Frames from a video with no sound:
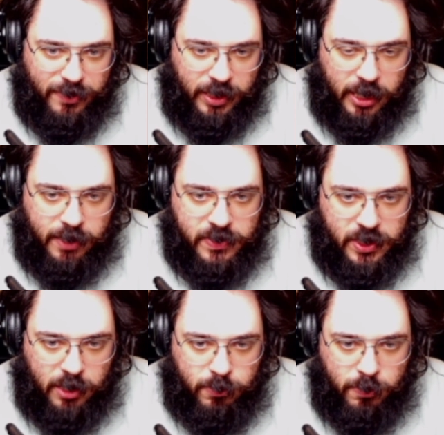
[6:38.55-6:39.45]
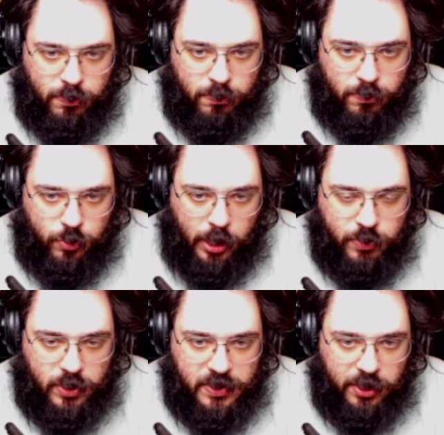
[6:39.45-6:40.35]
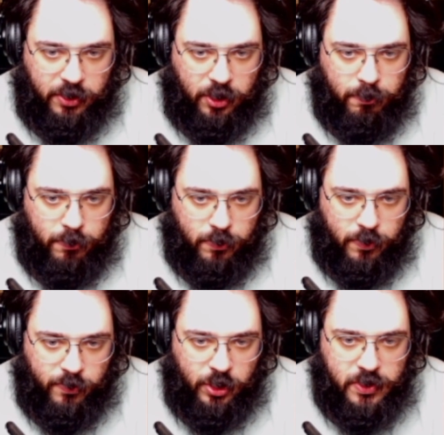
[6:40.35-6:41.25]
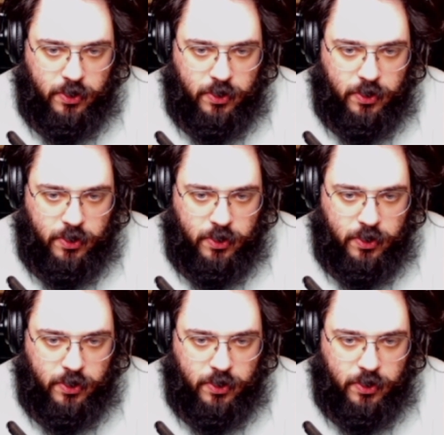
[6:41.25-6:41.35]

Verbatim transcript: Я в самом... Ну, я возле стенки. Вниз?